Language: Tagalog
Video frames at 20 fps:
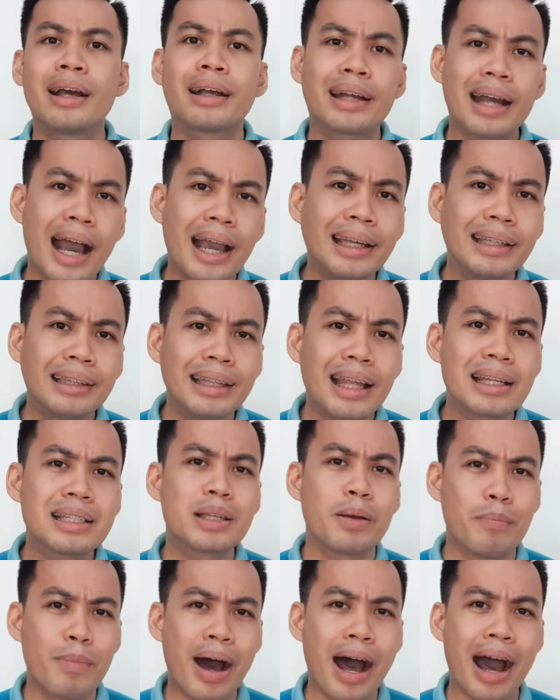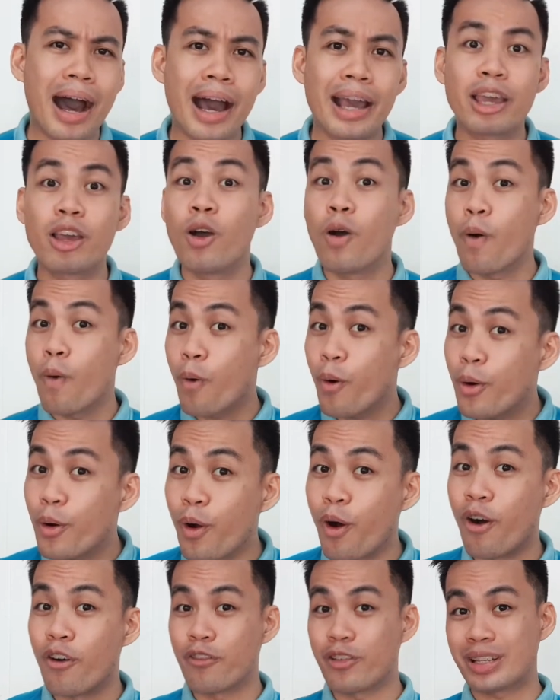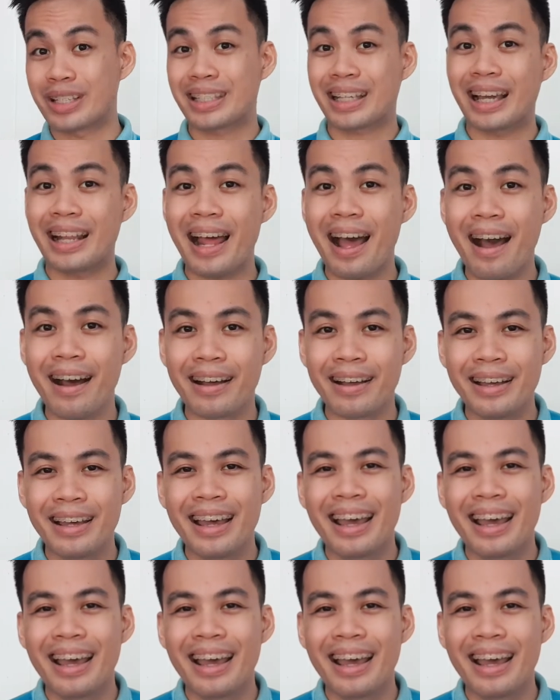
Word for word: kahit nasa bahay or office ka lang.